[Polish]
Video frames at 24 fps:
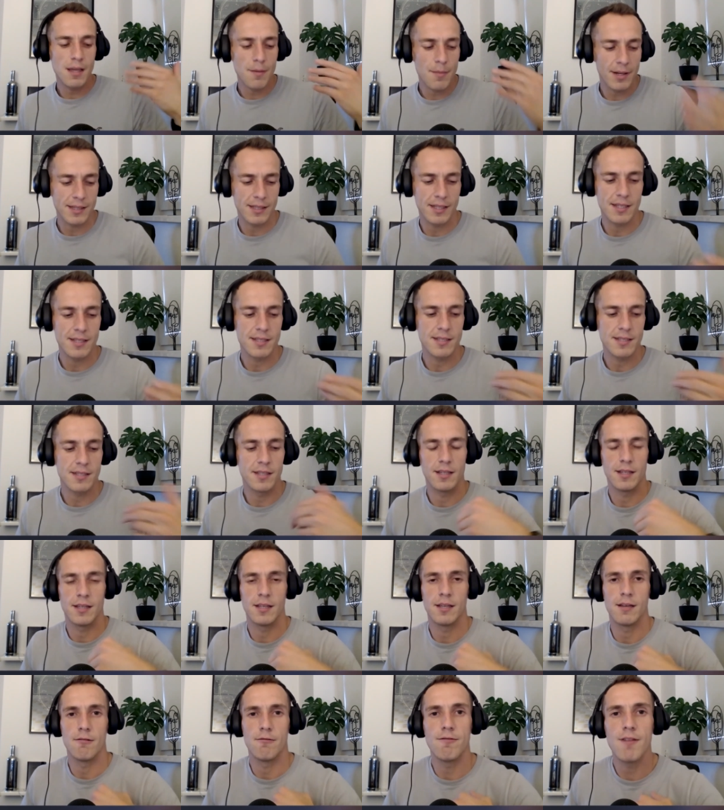Temat jest
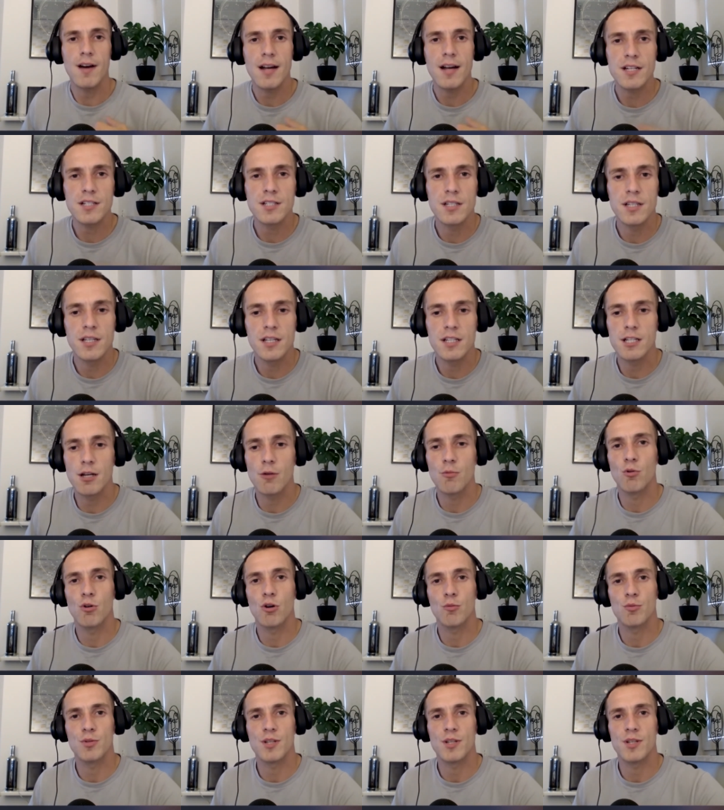e, ważny,
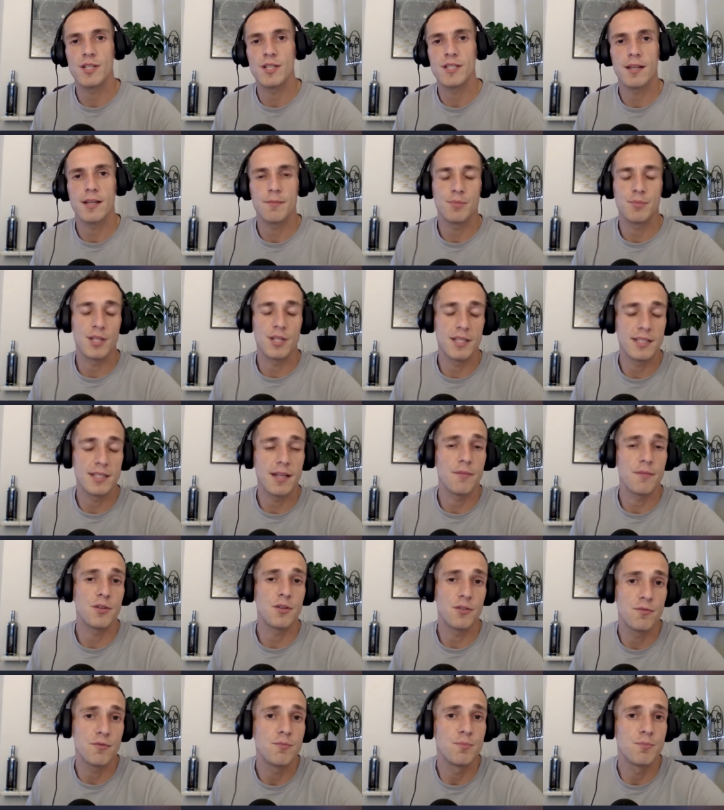chciałbym go
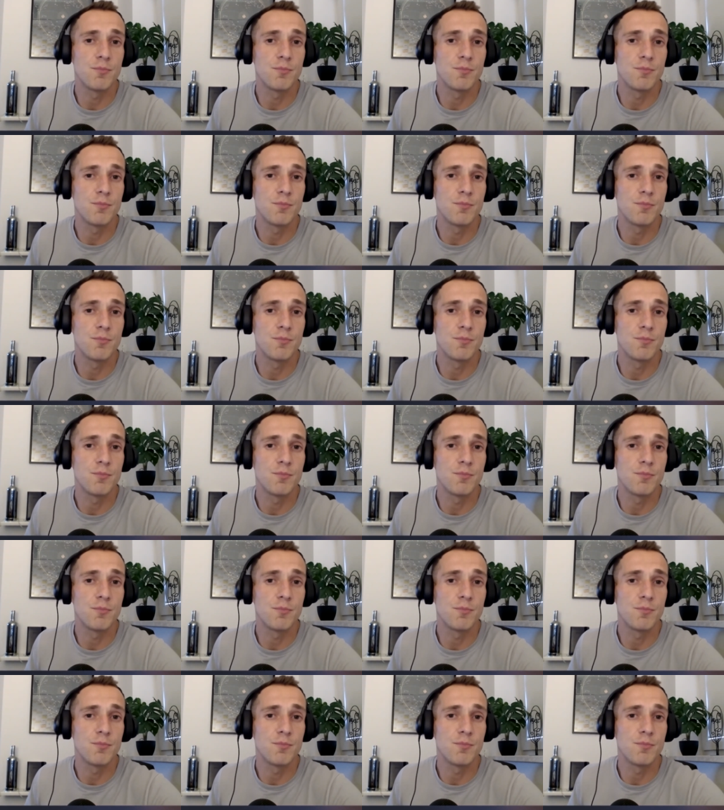przedstawić w